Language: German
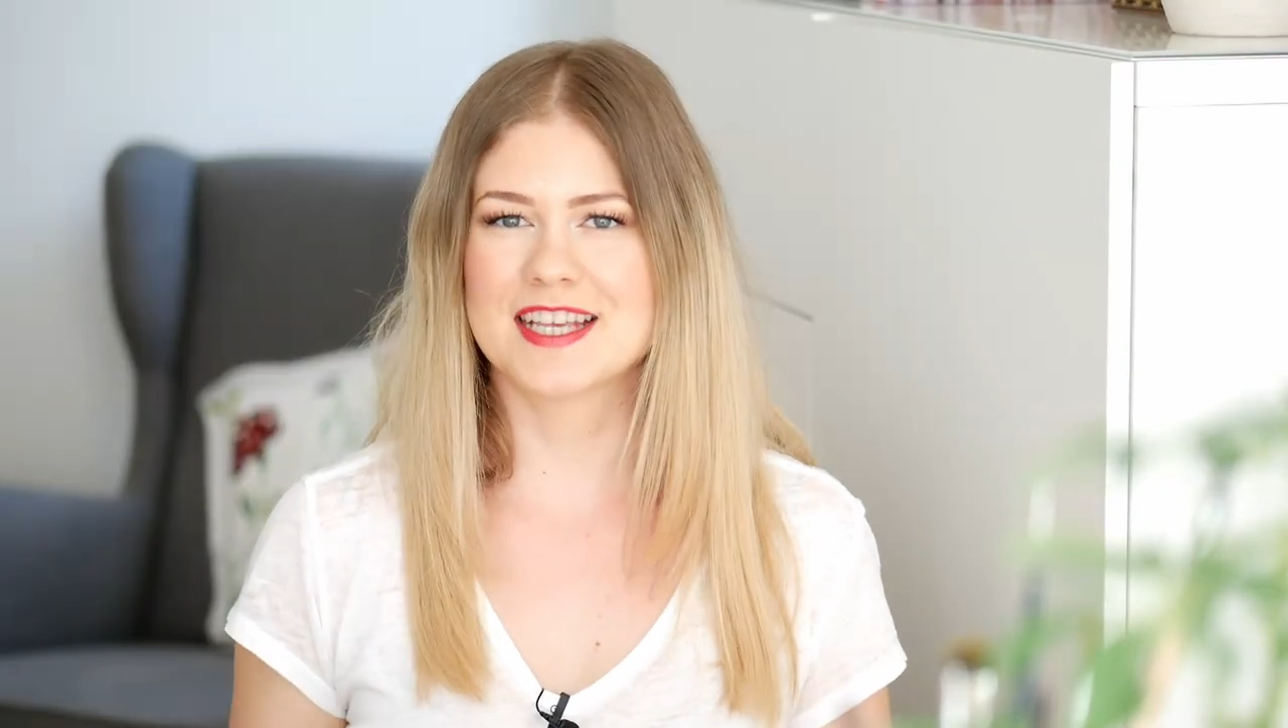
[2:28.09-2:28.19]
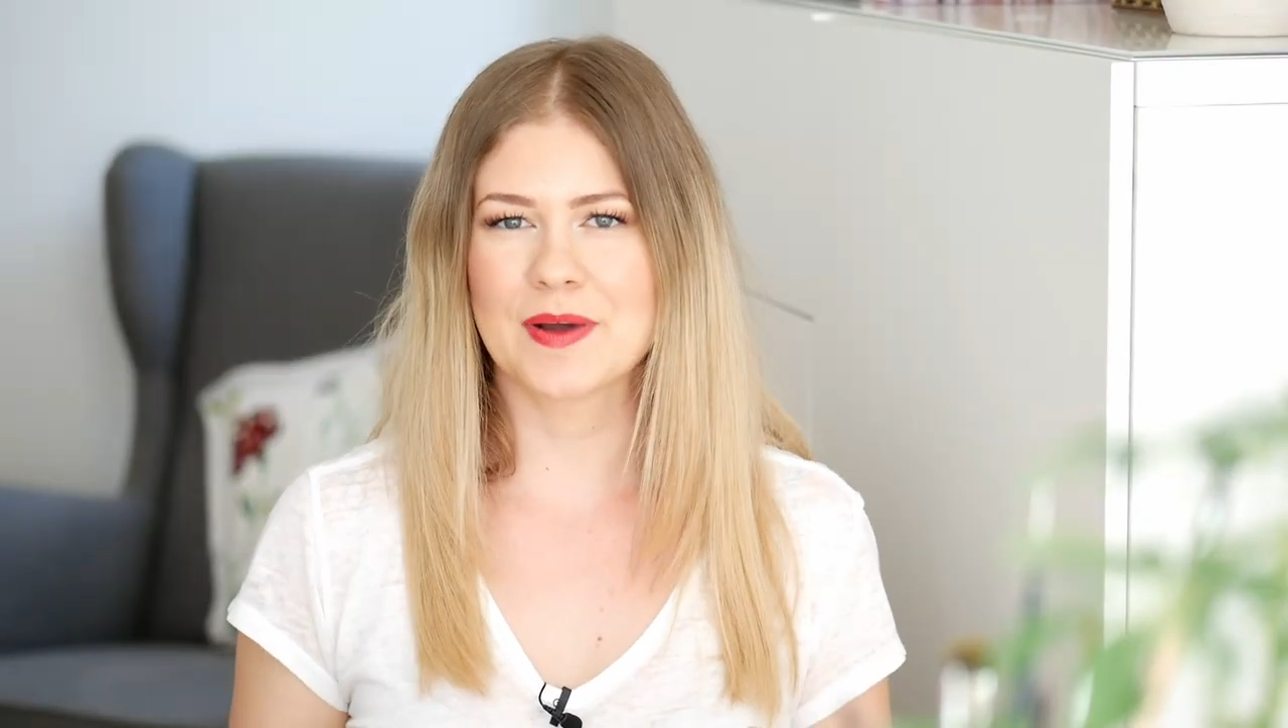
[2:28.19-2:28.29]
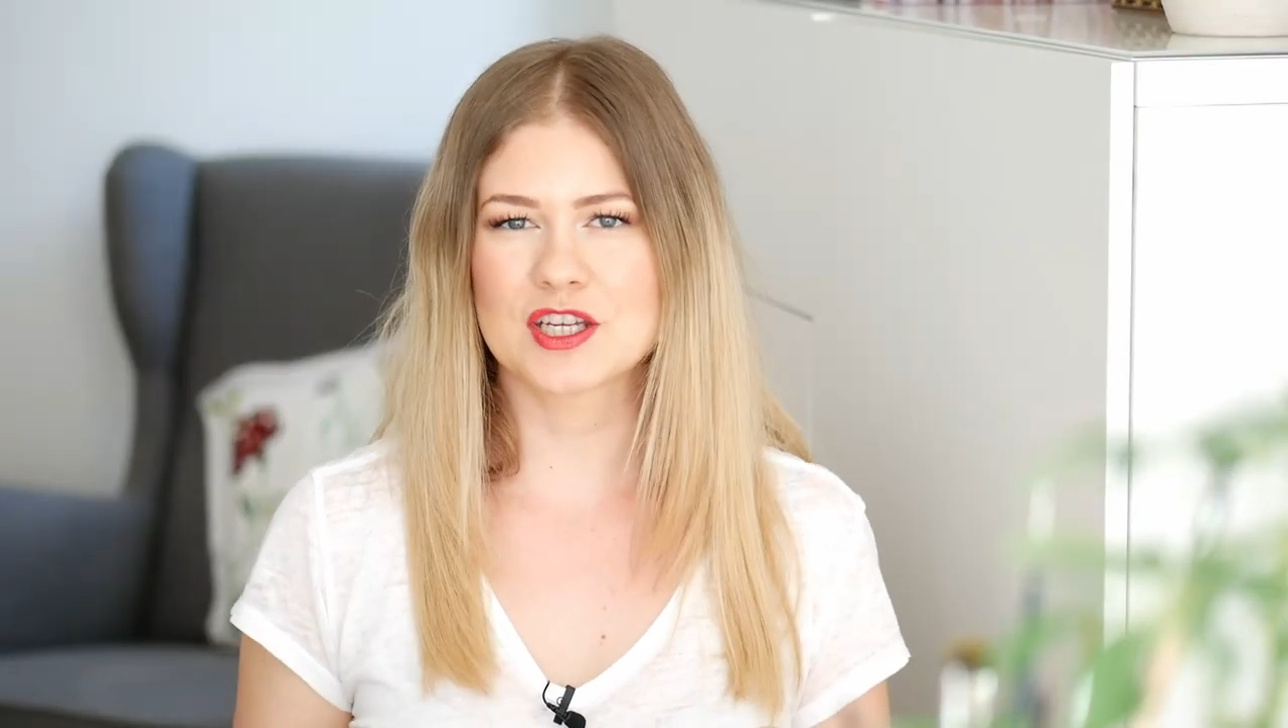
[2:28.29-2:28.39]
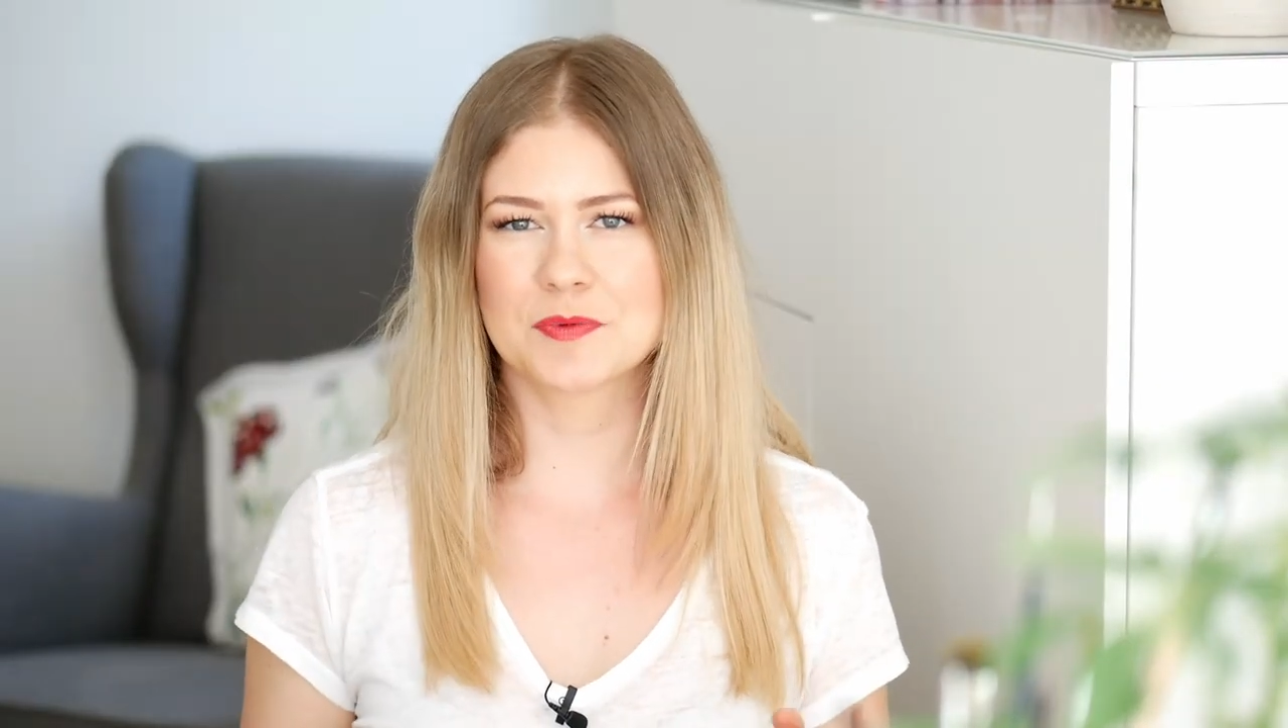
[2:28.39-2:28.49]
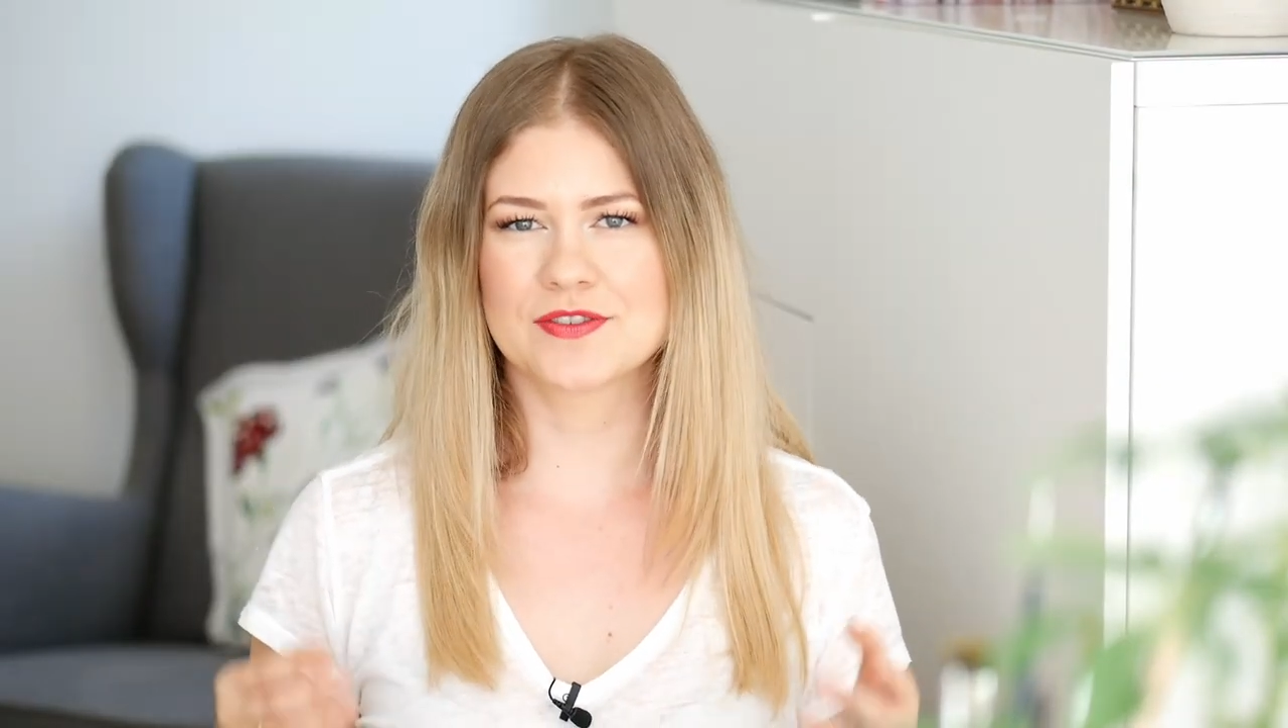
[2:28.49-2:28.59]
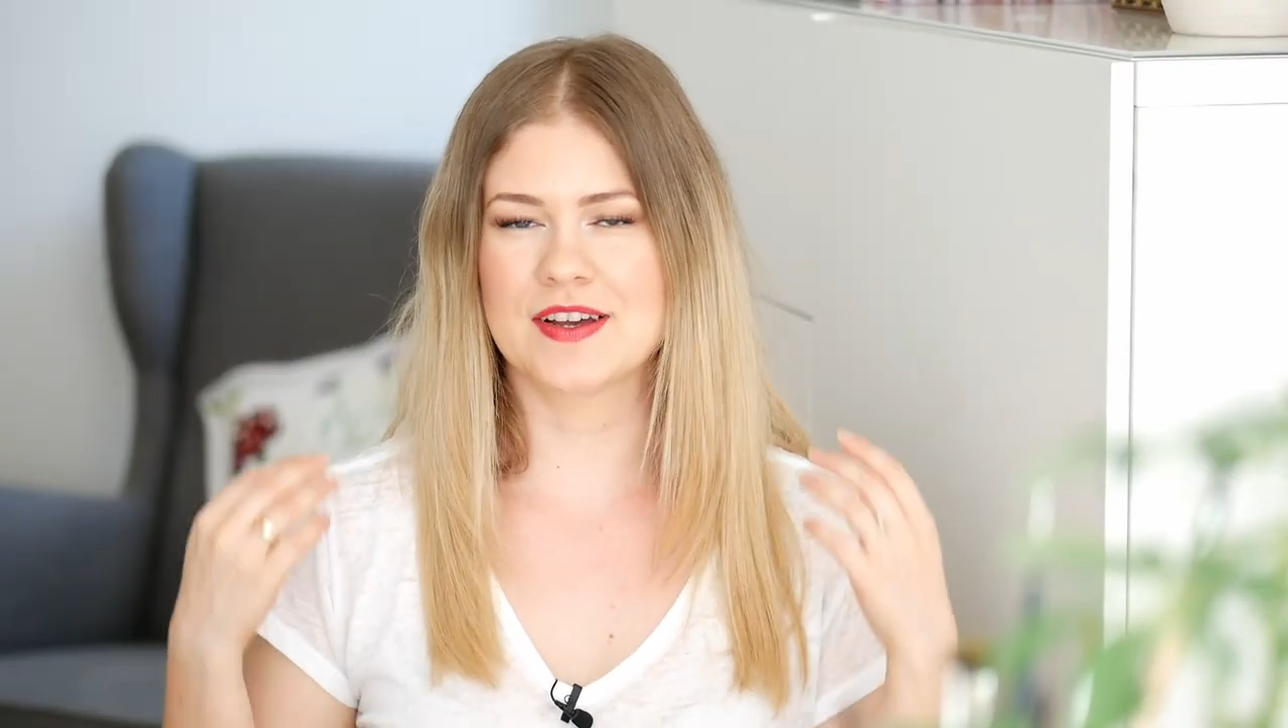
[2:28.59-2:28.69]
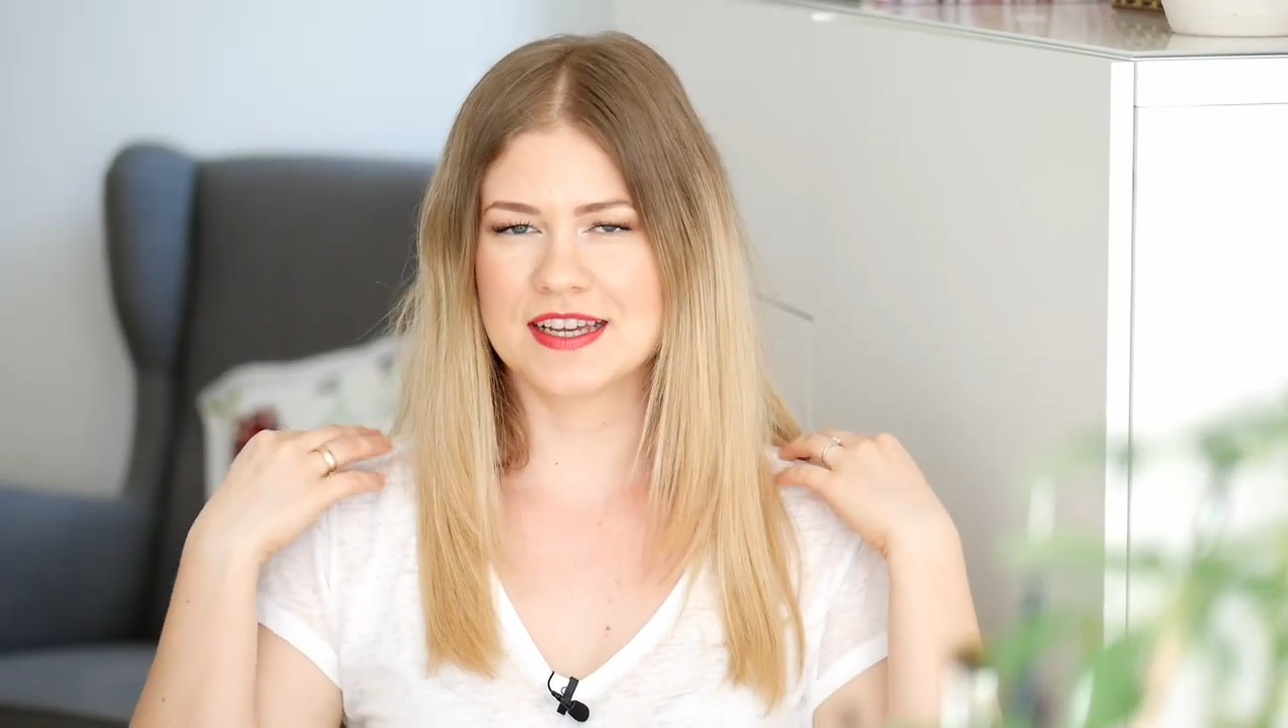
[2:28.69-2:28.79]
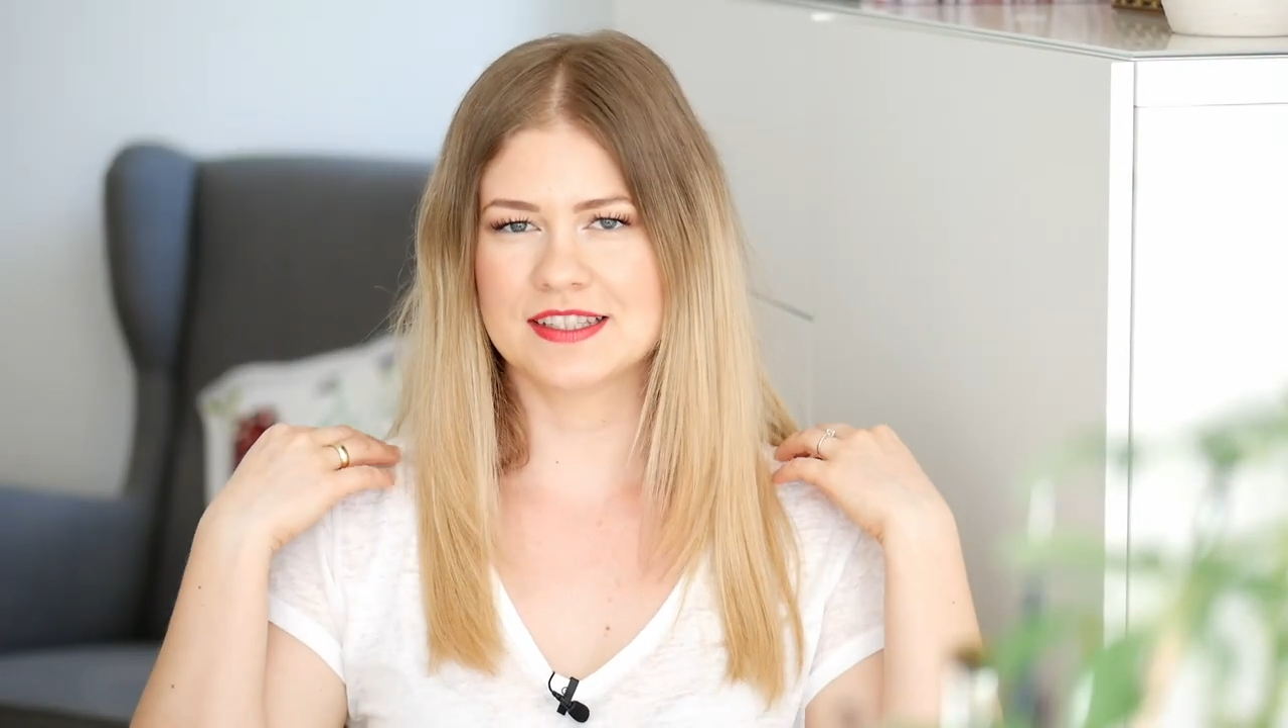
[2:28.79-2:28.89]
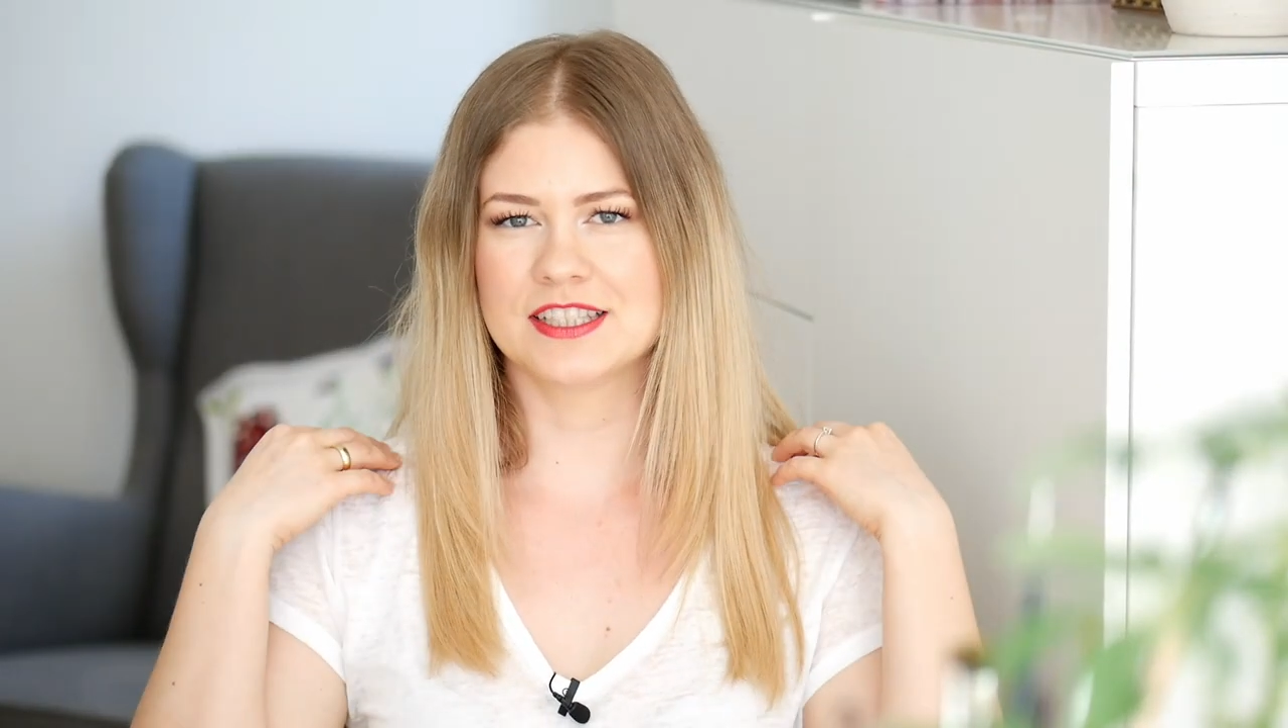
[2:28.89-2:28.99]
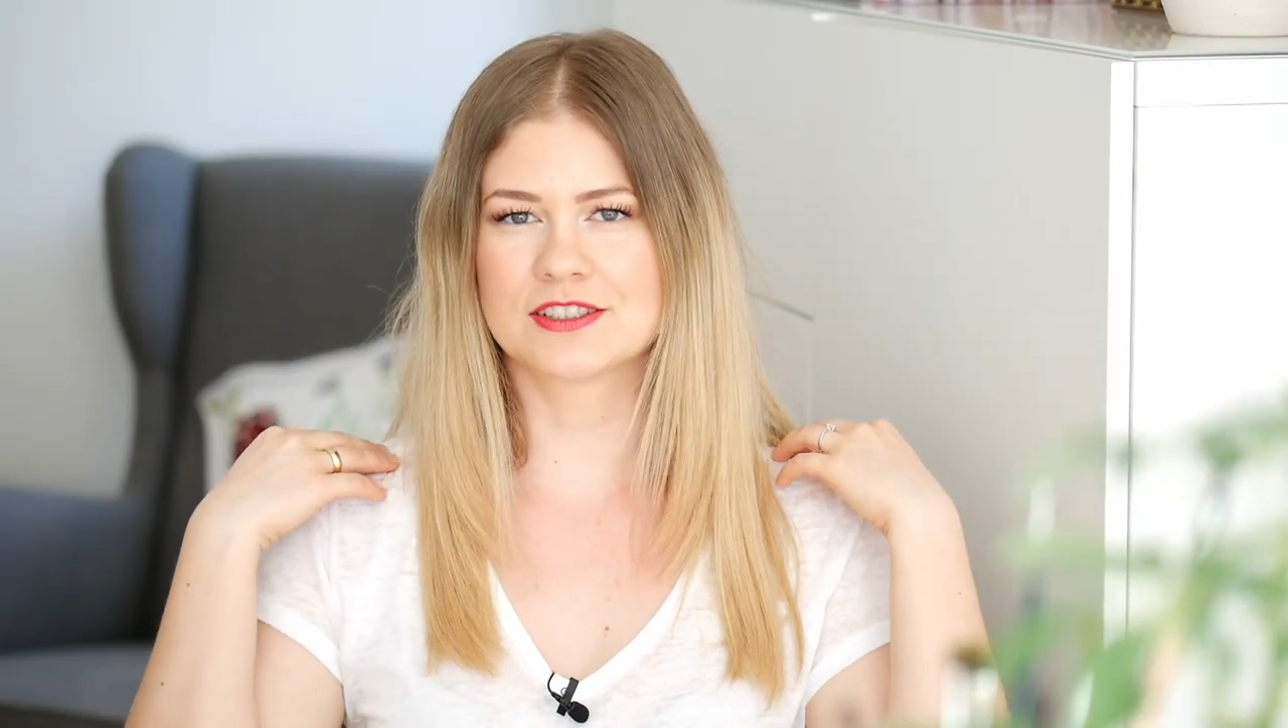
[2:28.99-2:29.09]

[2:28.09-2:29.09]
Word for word: Sie haben beispielsweise an